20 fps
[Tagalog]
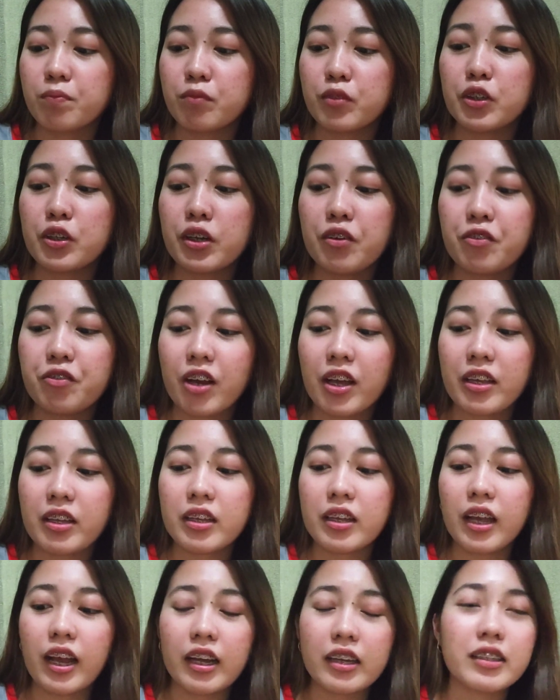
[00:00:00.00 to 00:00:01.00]

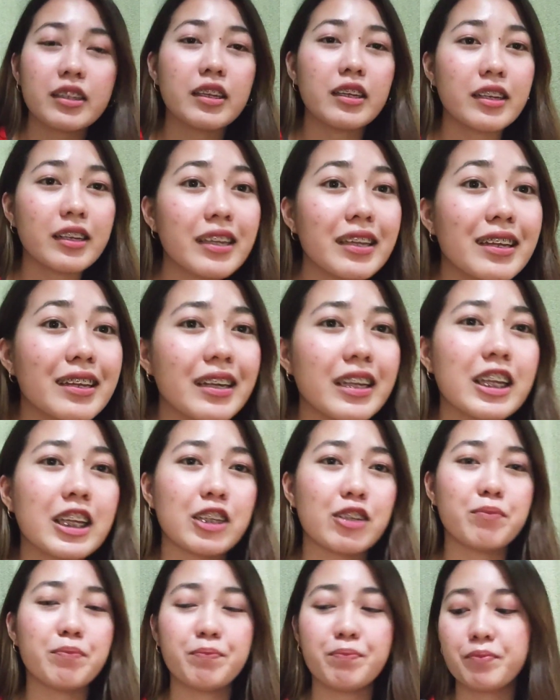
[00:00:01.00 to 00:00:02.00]
Purifying Acne
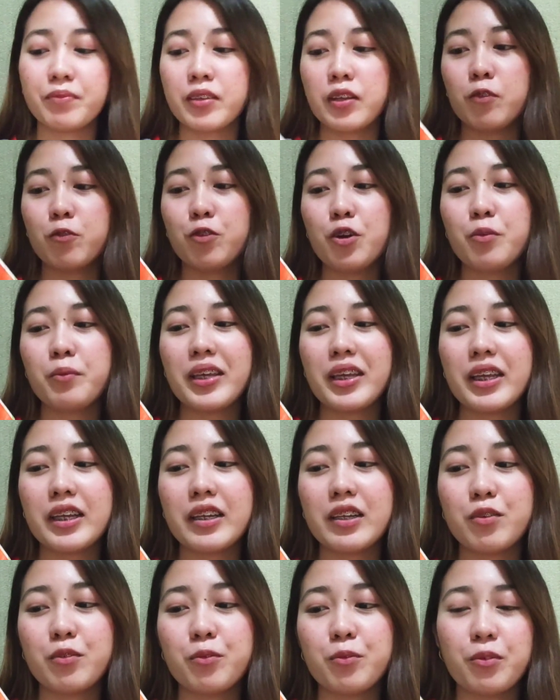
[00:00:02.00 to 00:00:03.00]
Clearing?
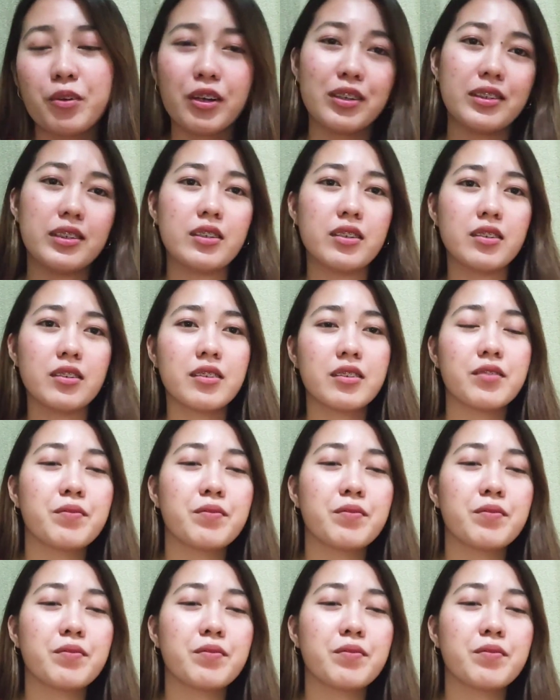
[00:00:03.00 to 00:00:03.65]
foaming wash.